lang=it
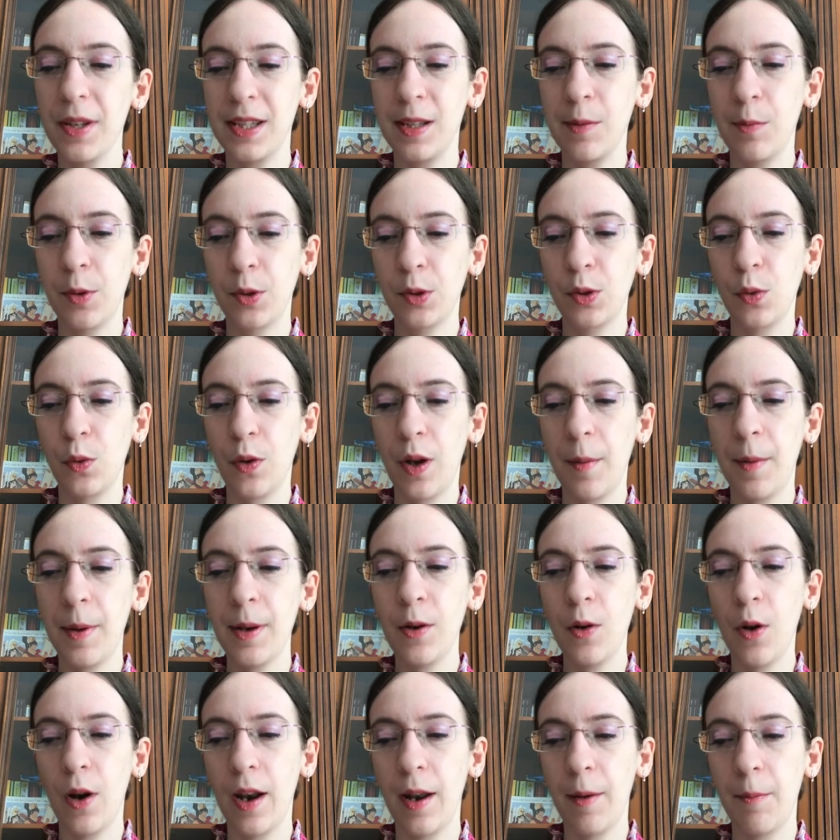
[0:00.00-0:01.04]
e si portò una
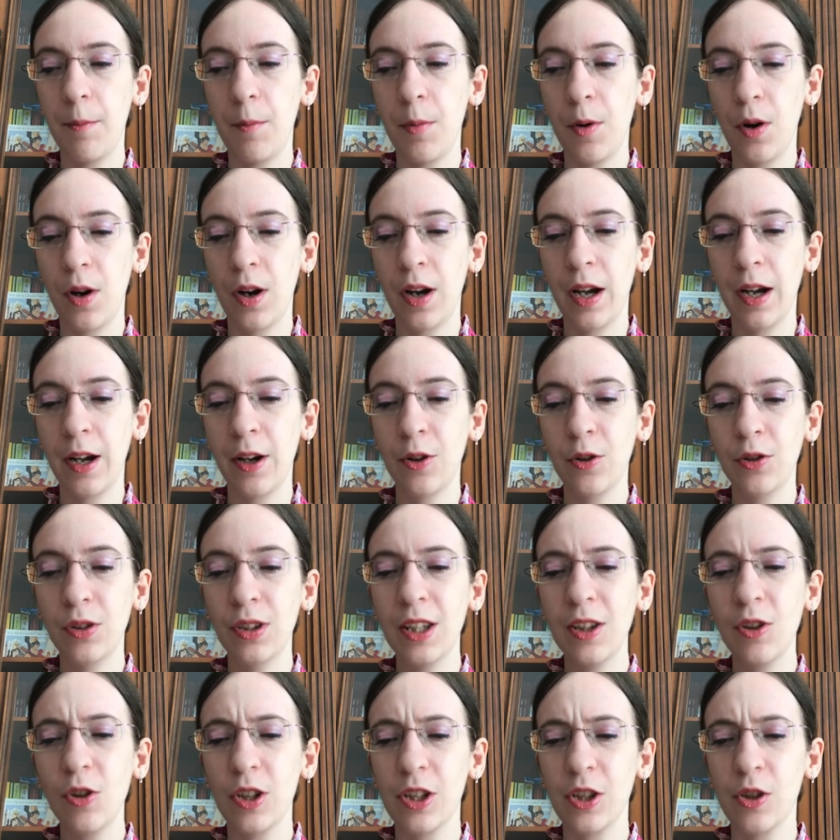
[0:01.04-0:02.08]
mano alla bocca,
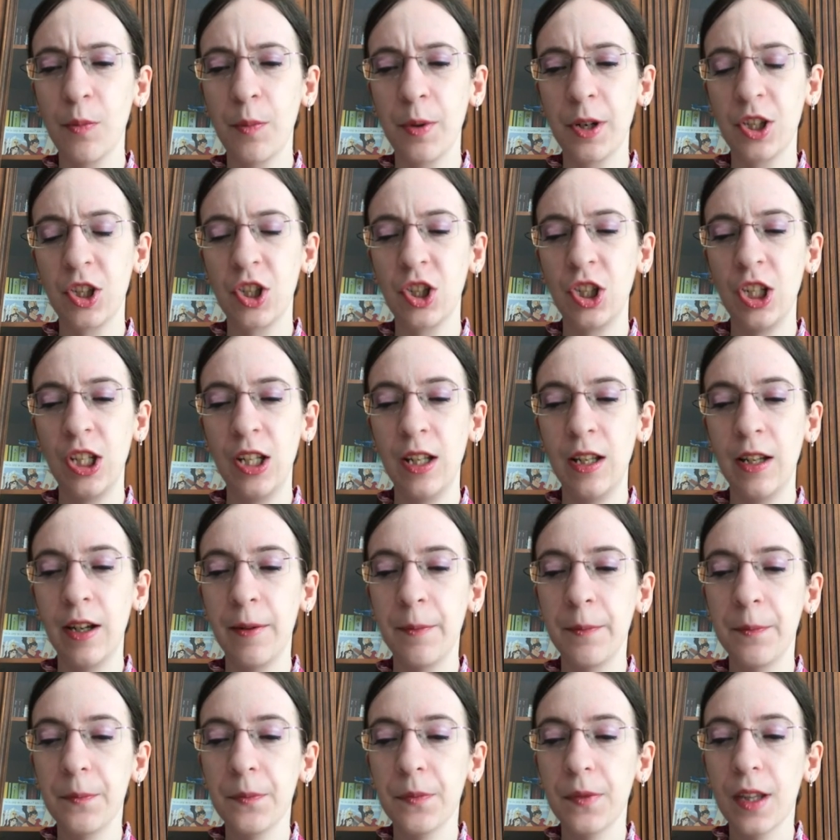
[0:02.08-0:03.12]
aggrottando le sopracciglia.
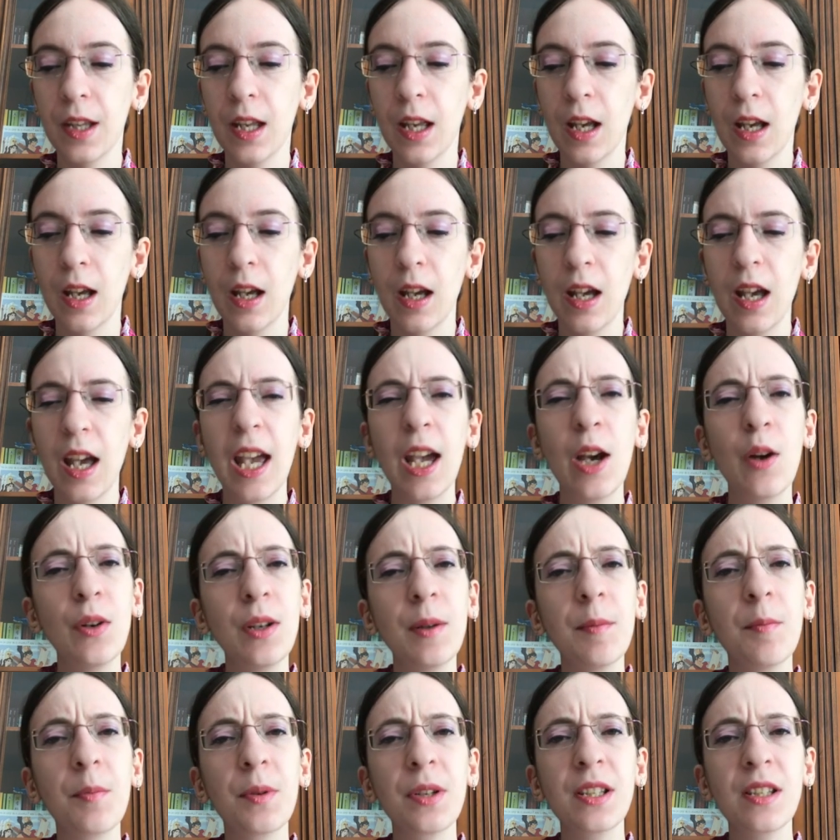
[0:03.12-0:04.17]
È
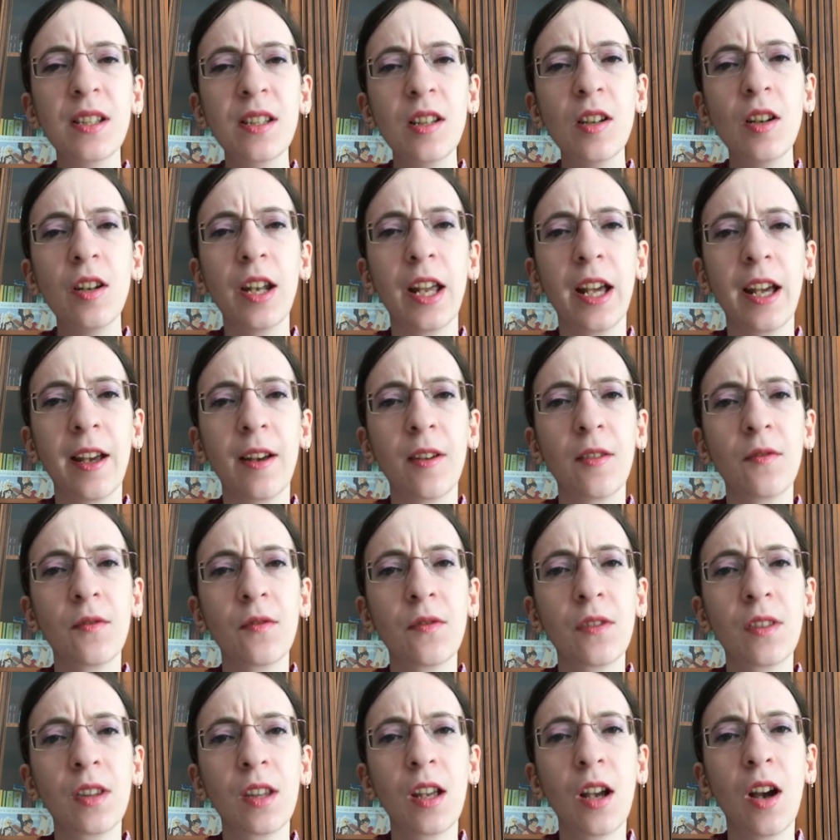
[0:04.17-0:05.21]
un'impressione...
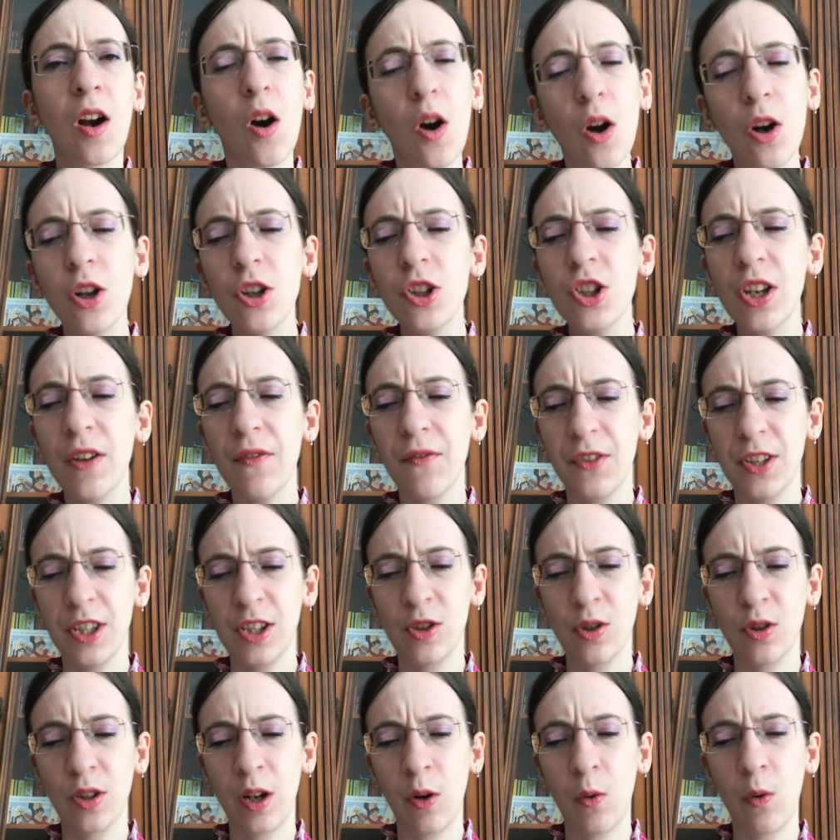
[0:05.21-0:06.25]
L'ho già
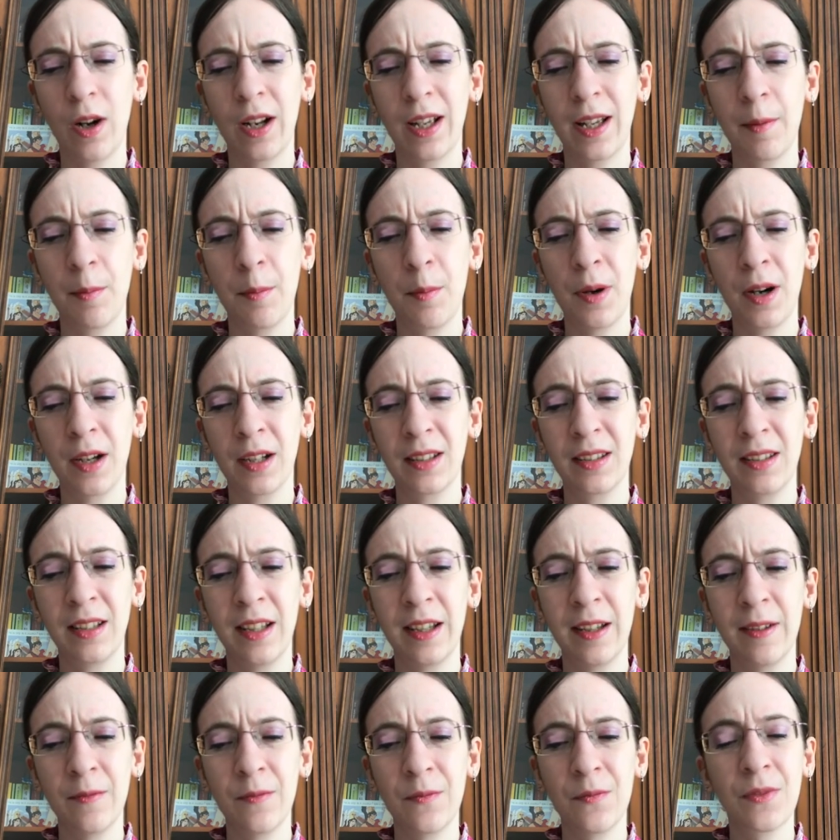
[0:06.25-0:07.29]
visto da qualche
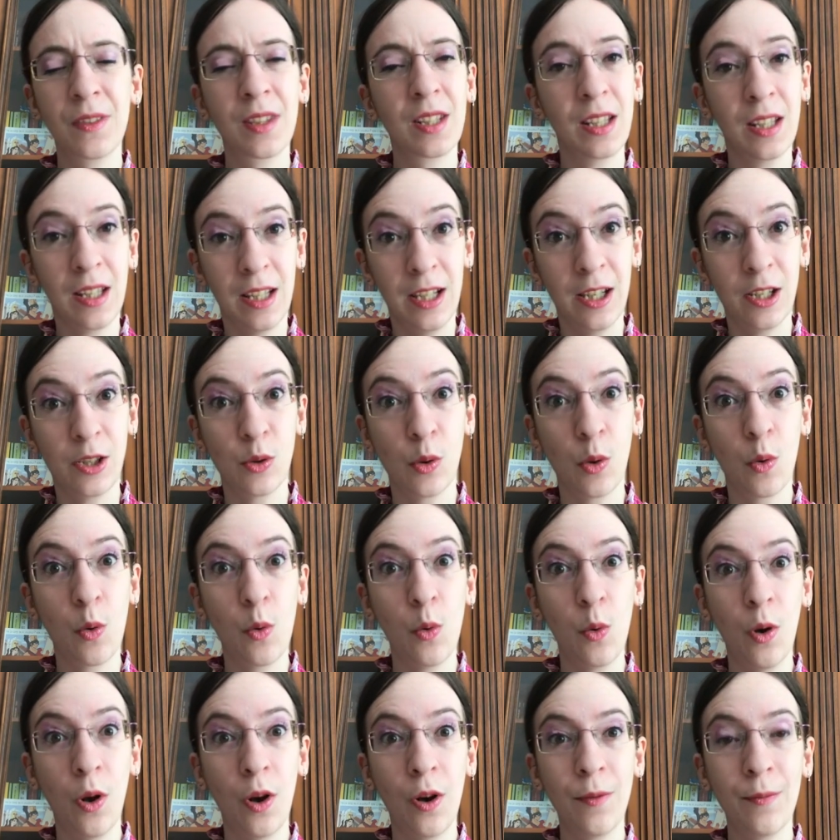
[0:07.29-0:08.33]
parte. Il suo
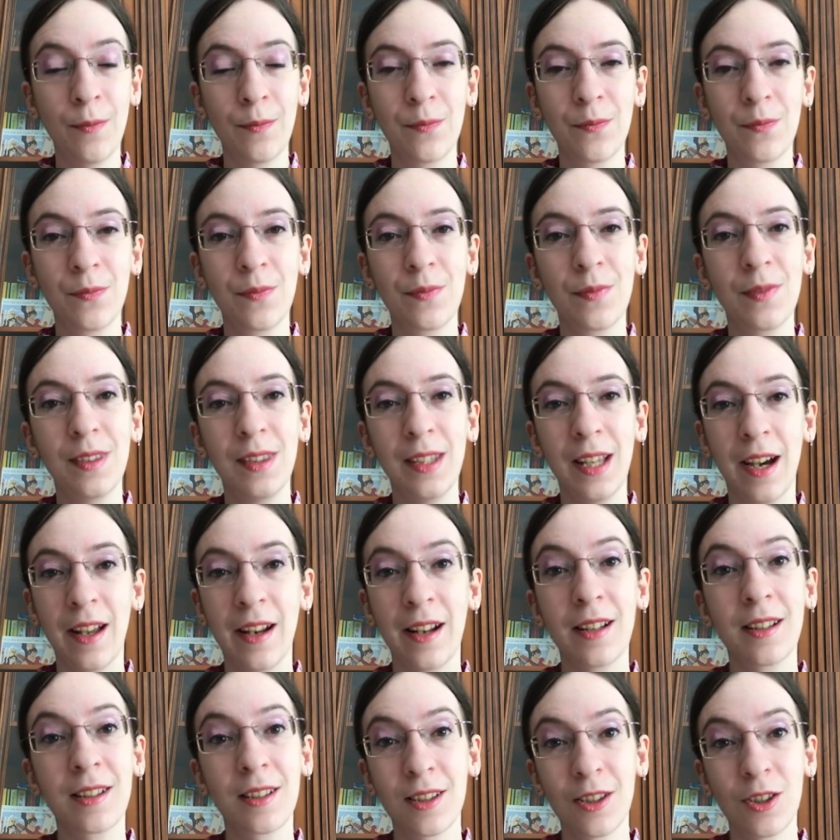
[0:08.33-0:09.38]
culo?
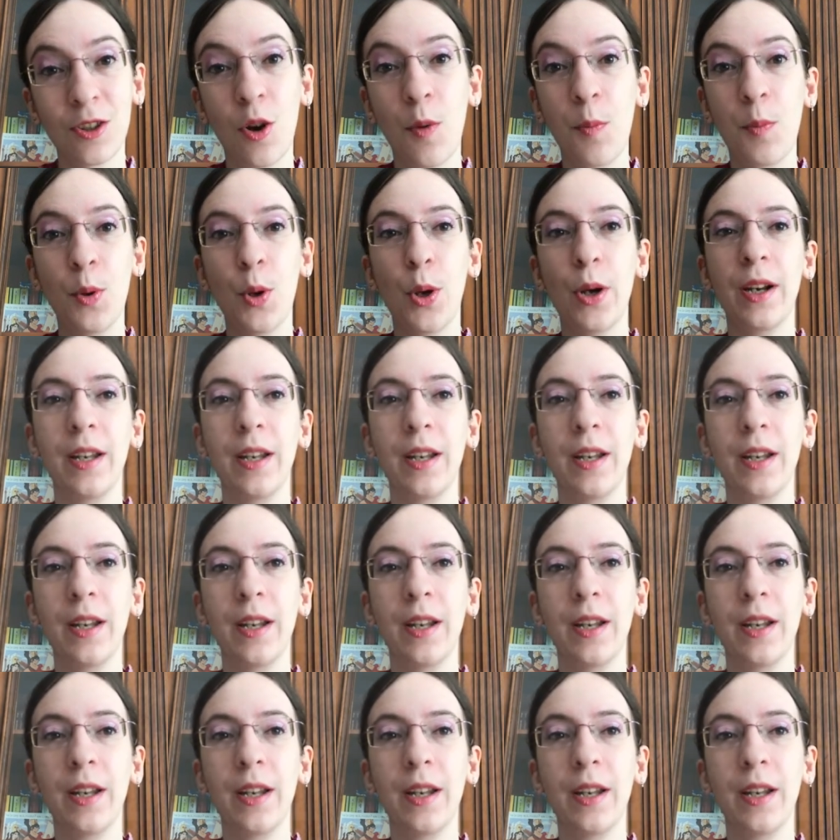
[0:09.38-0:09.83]
Diana scoppiò a